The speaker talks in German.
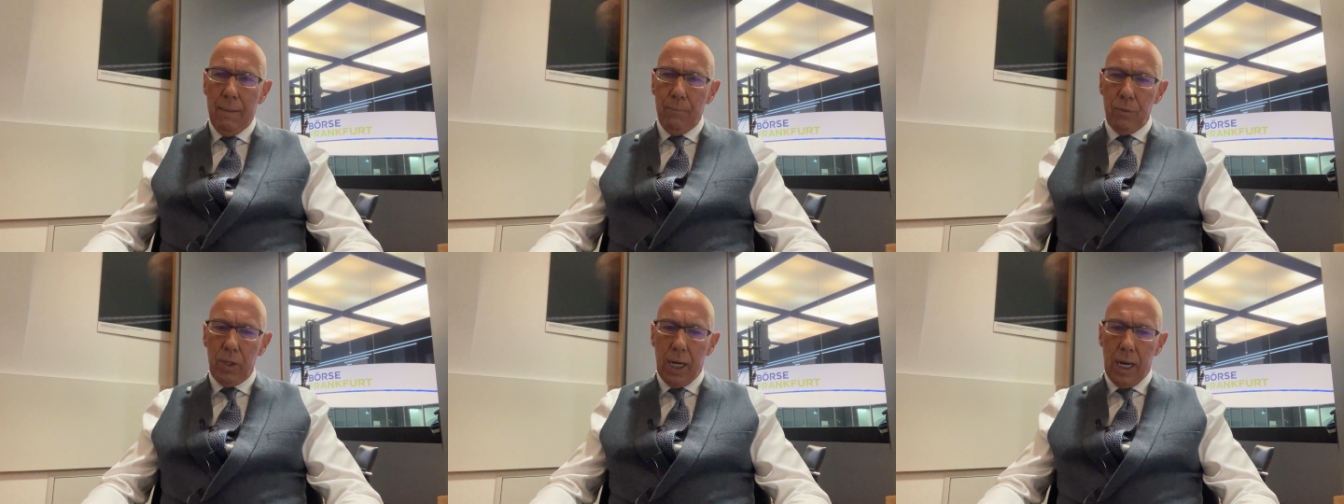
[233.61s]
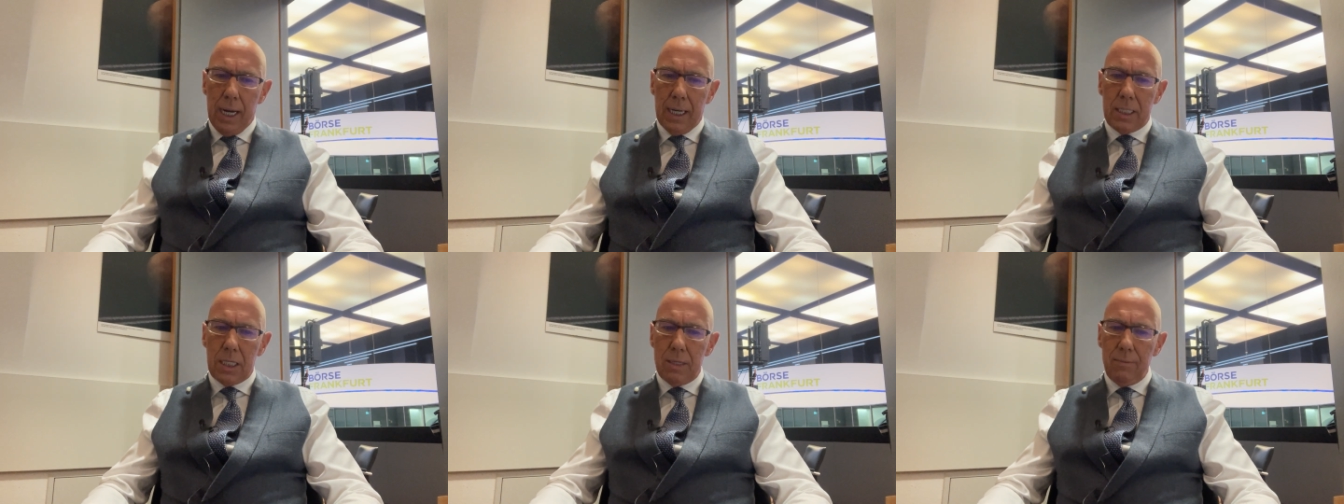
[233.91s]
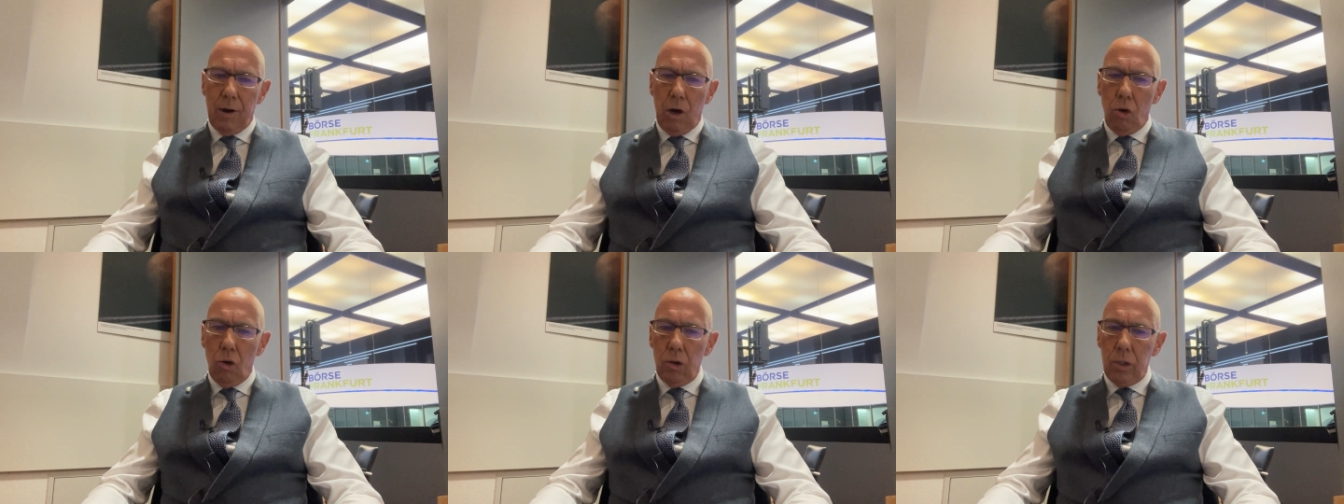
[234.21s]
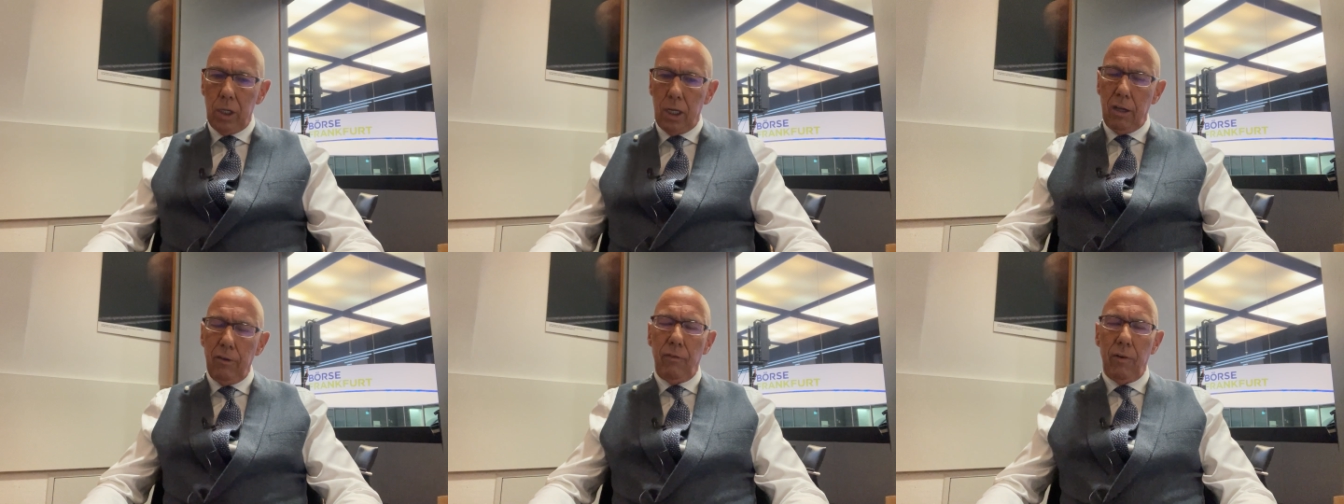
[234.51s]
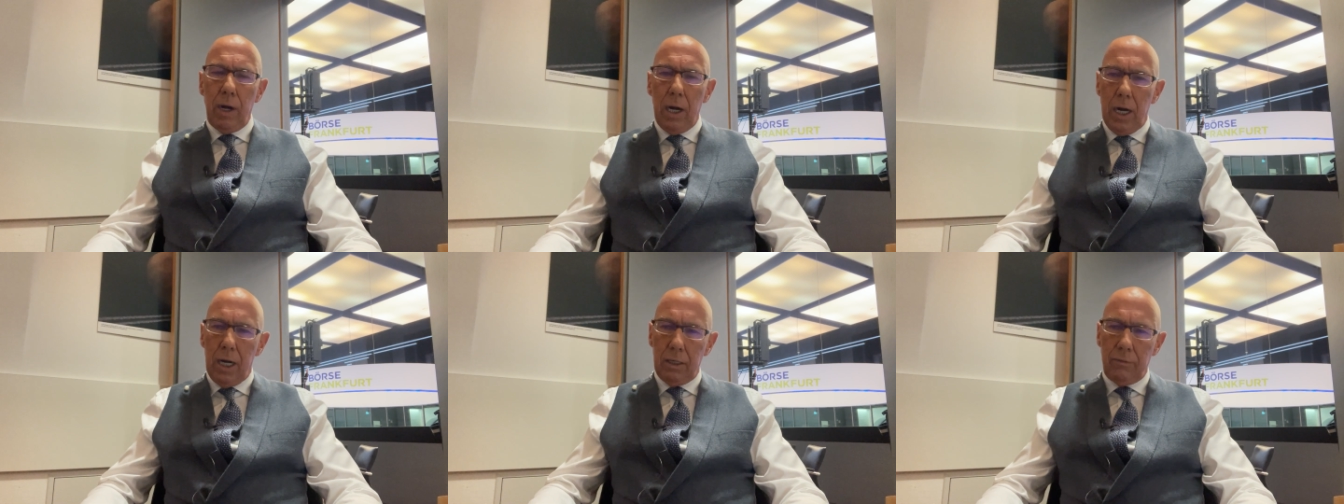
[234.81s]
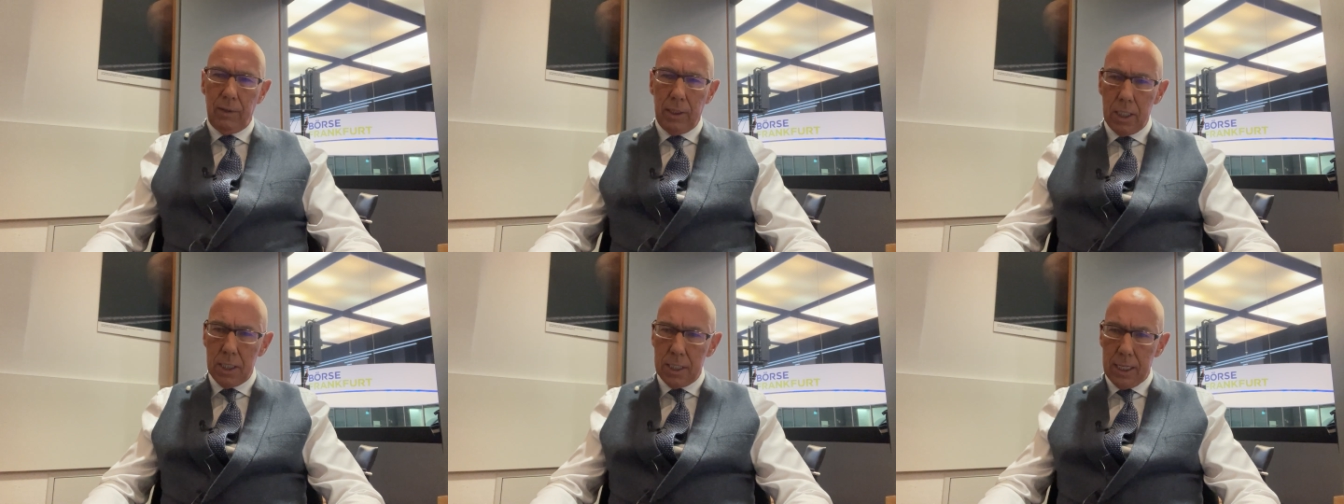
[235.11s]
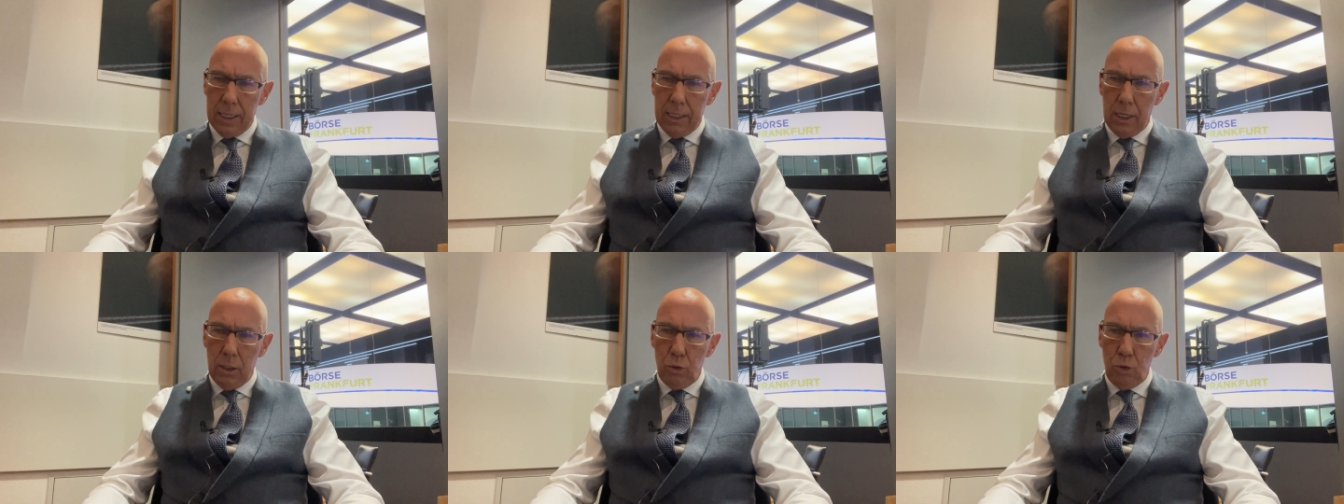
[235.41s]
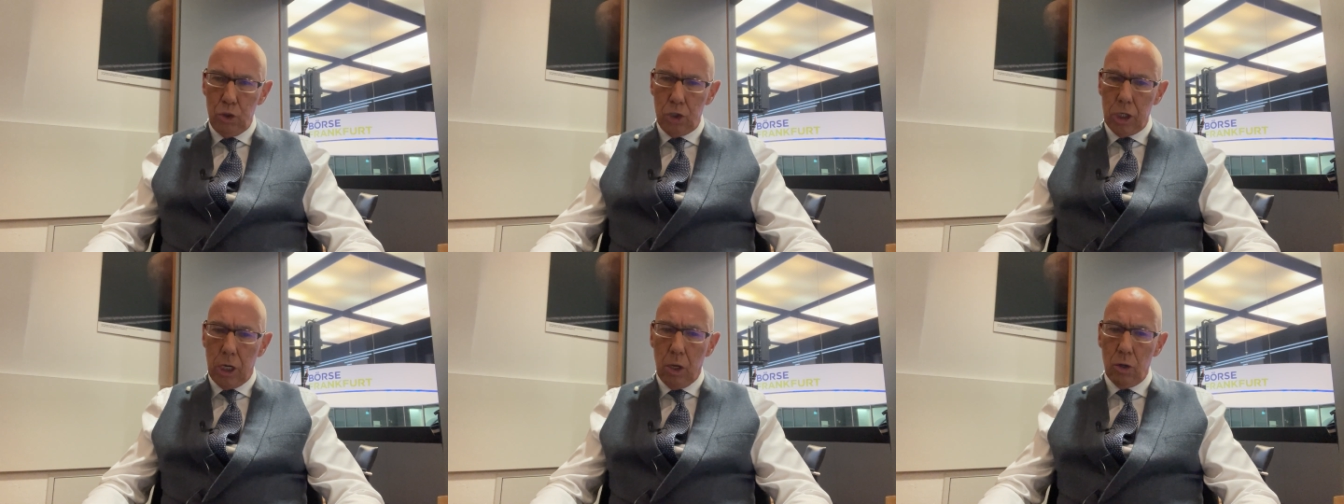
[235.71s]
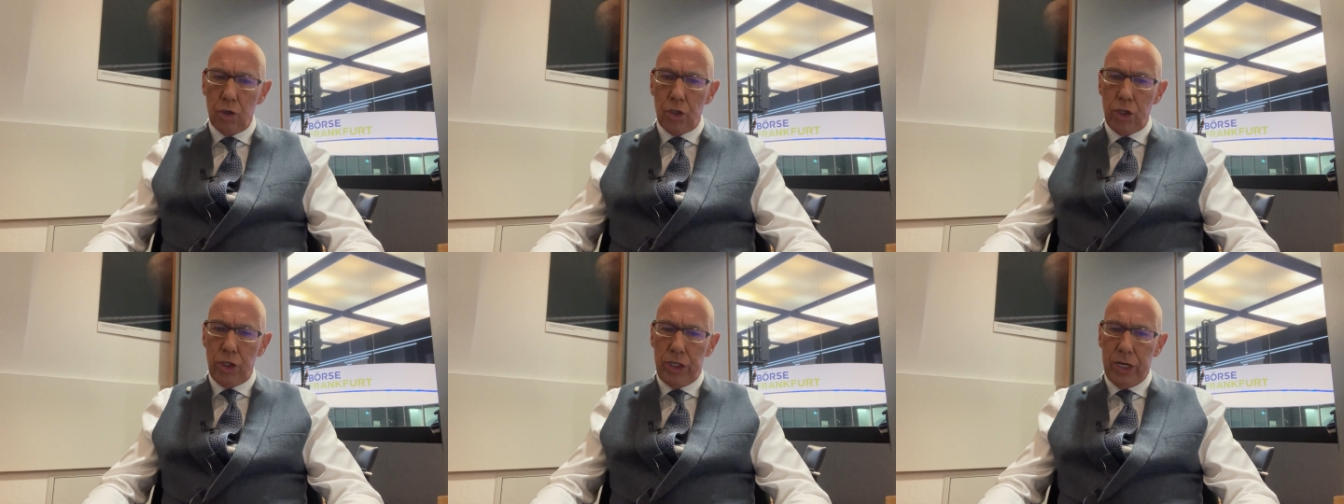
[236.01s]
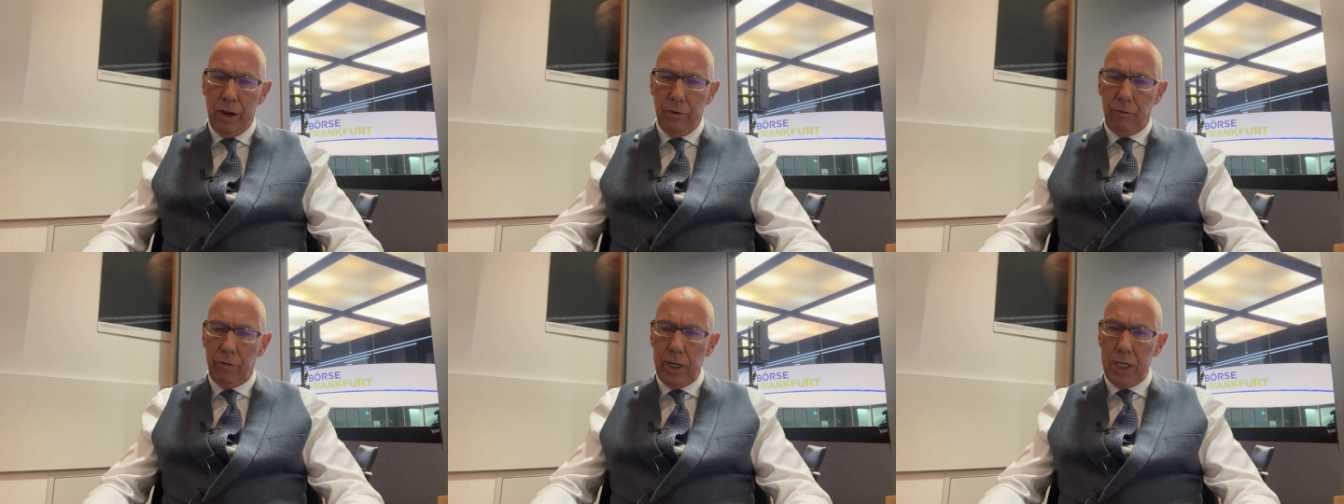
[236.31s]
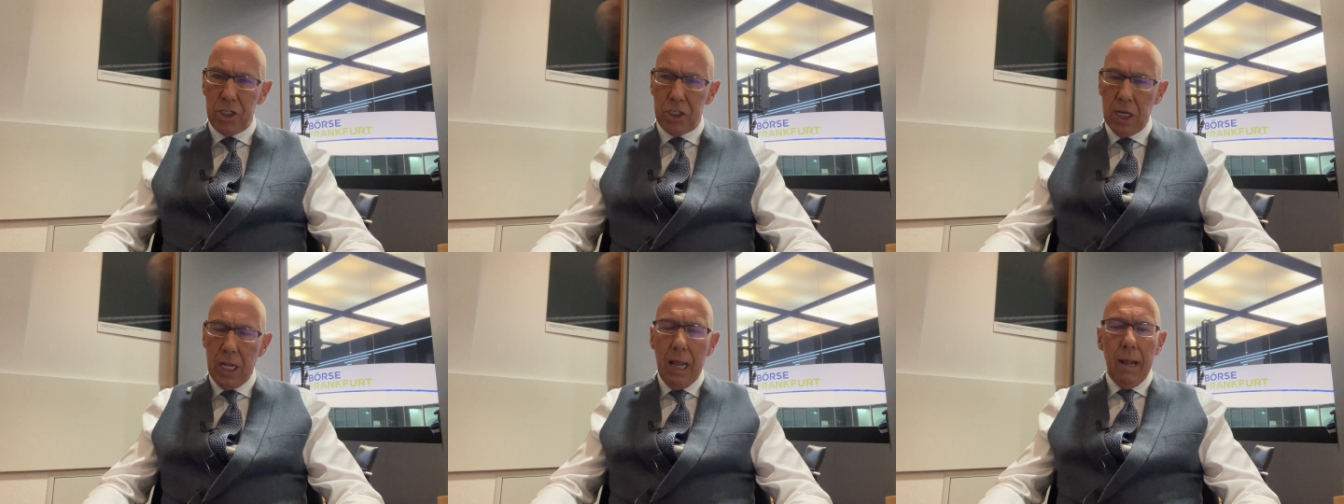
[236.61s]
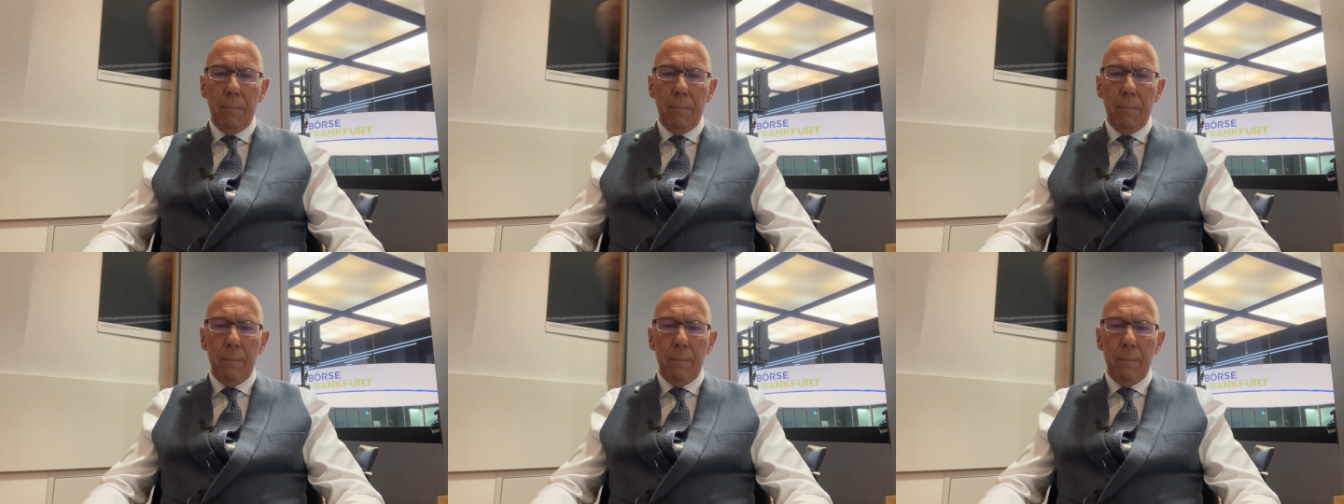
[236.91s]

Die Aktie war heute gefragt, weil das Analysehaus Jeffries